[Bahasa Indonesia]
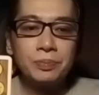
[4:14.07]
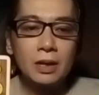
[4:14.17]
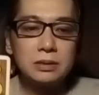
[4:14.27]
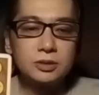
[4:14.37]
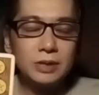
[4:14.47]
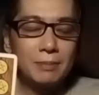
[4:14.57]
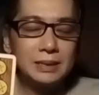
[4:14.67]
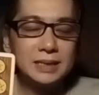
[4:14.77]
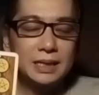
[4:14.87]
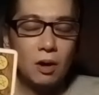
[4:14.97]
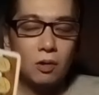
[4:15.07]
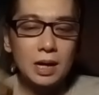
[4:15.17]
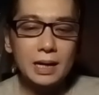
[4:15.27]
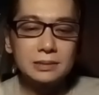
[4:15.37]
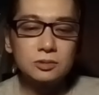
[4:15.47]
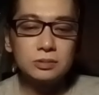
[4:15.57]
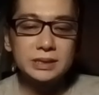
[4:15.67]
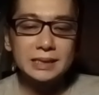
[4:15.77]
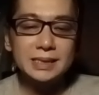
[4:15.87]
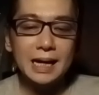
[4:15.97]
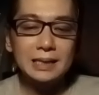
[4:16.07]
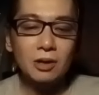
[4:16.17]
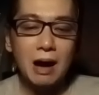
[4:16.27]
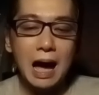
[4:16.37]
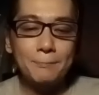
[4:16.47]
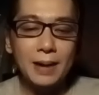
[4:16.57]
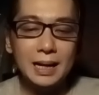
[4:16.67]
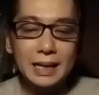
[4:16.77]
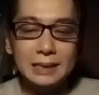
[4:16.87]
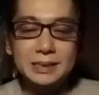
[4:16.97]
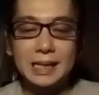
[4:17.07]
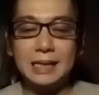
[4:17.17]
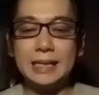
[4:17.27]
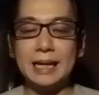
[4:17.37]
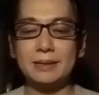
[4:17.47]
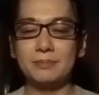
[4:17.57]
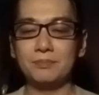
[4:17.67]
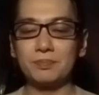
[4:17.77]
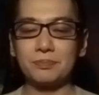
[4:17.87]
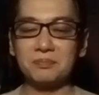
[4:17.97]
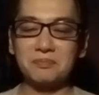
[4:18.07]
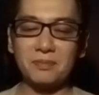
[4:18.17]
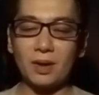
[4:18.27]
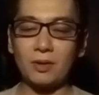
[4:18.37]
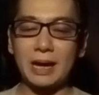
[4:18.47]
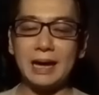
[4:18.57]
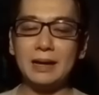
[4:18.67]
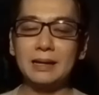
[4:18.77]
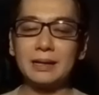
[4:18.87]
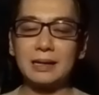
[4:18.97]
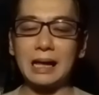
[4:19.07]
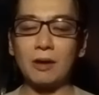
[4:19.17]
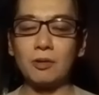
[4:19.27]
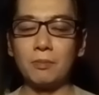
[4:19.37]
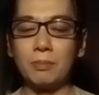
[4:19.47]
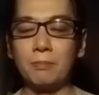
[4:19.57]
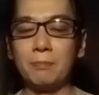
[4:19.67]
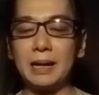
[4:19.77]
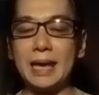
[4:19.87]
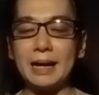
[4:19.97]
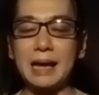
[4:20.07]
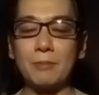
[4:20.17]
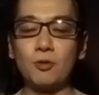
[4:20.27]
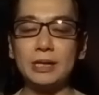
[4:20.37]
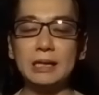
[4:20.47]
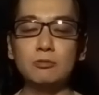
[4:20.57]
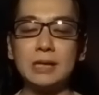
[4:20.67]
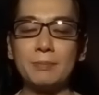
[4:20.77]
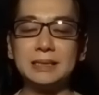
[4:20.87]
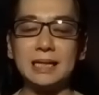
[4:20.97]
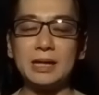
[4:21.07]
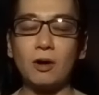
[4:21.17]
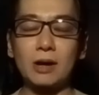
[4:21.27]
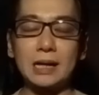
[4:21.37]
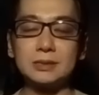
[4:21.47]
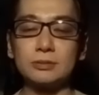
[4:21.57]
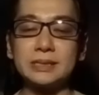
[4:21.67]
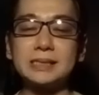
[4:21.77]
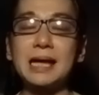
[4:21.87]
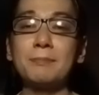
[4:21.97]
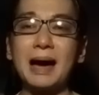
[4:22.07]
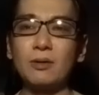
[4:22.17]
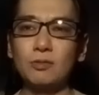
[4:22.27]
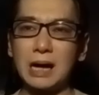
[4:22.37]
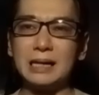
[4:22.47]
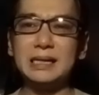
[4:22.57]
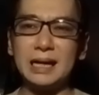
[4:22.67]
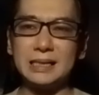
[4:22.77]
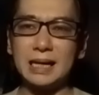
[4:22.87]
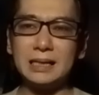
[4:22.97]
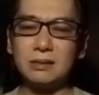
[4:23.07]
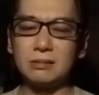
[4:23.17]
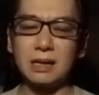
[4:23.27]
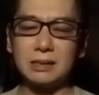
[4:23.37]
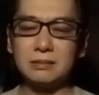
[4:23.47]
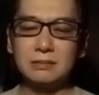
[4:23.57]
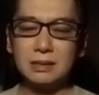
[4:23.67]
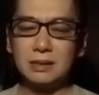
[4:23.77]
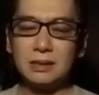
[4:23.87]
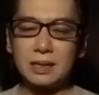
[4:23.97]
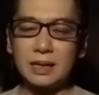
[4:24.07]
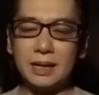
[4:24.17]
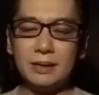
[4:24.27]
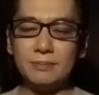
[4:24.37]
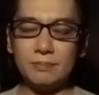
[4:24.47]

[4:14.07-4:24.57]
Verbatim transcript: sudah menjadi orang yang sukses kayak atau apa kayak saya lihat oke okay? kalau melihat kamu ini udah menjadi orang yang sukses kan malu kan dianya itu kan oke okay?